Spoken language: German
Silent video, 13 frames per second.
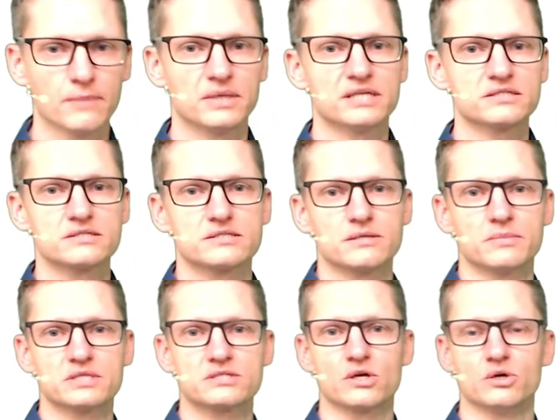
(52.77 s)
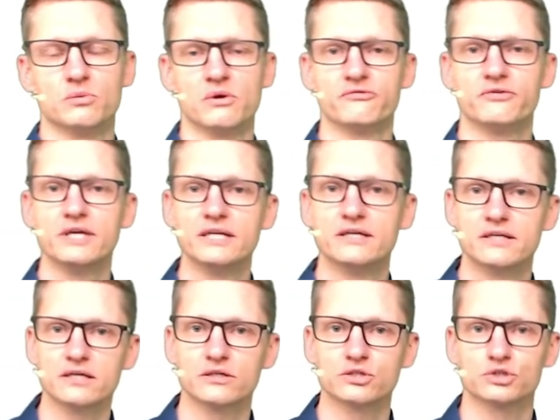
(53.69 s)
letztes Semester über viele
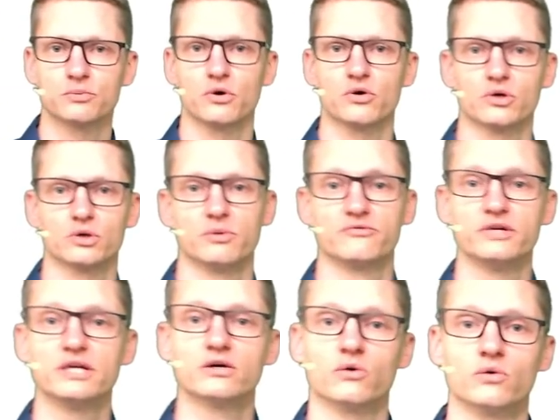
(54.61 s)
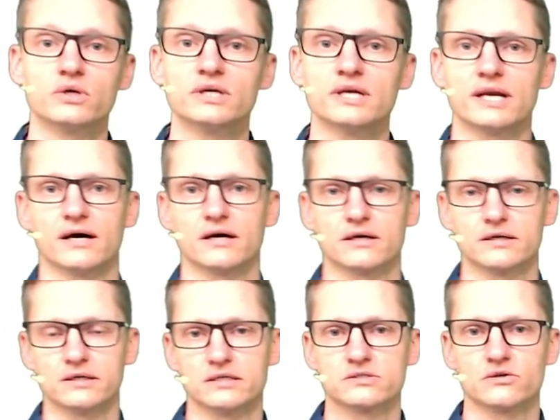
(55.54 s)
Dinge gesprochen, über viele Grundlagen
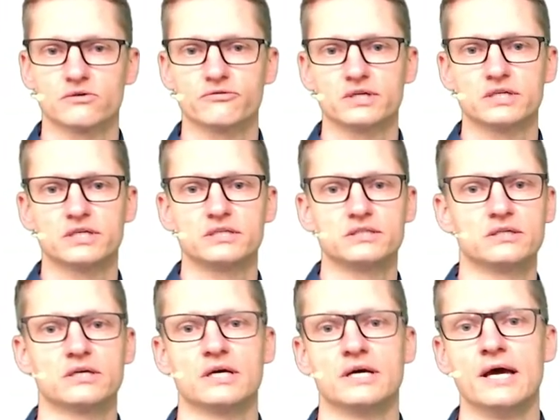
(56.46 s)
in der Softwaretechnik,